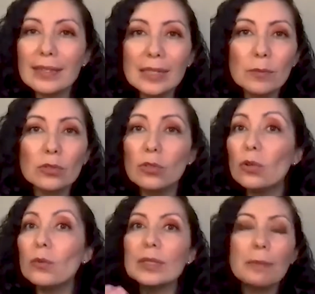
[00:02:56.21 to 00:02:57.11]
decimos, no,
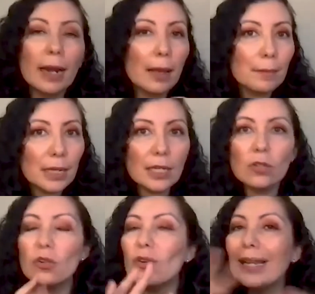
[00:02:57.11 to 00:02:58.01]
no es para mí,
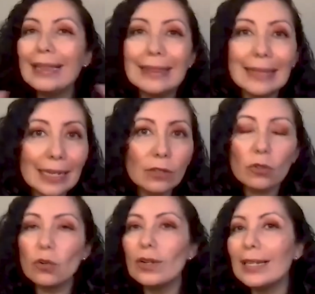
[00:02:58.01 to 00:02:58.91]
yo no le entiendo,
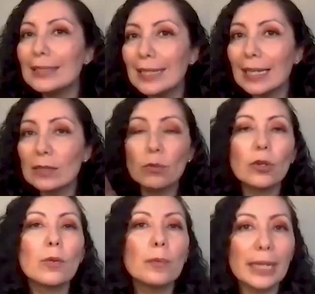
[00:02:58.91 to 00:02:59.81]
no le sé, es muy
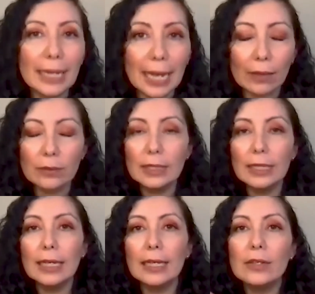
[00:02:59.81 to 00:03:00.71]
complicado.
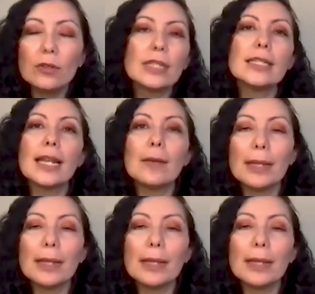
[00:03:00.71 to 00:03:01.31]
Y yo quisiera